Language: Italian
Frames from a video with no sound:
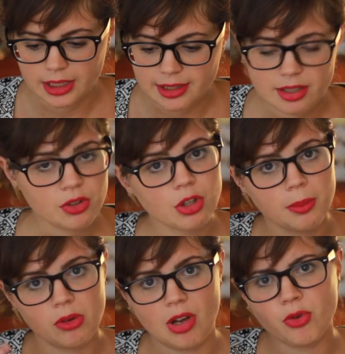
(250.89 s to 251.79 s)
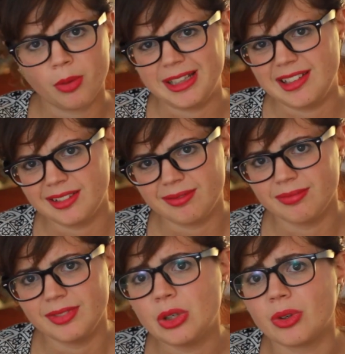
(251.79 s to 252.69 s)
eh, secondo me è una forma di,
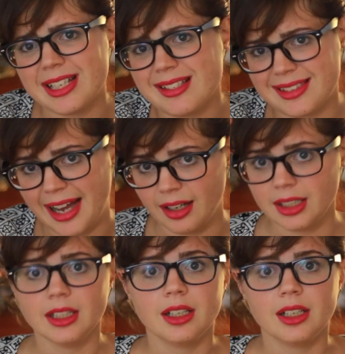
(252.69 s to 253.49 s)
di onestà,